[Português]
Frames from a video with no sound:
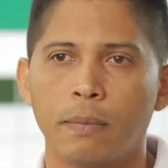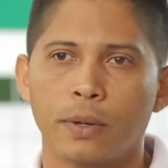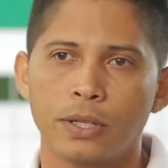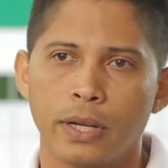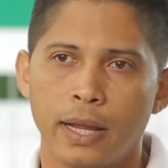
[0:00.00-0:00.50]

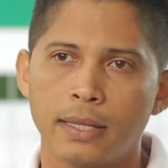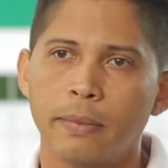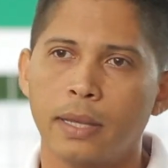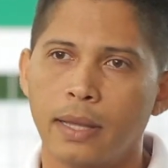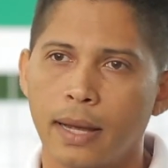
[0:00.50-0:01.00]
projetos,
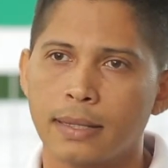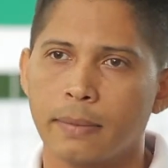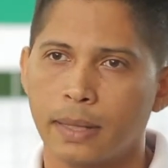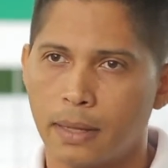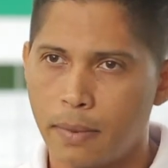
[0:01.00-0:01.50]
habilidades na
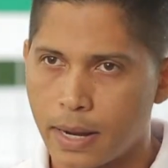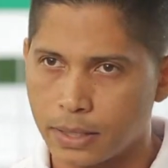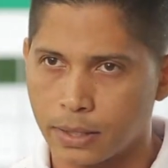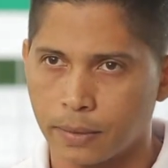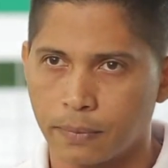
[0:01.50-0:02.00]

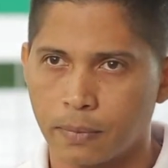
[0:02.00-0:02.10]
matemática.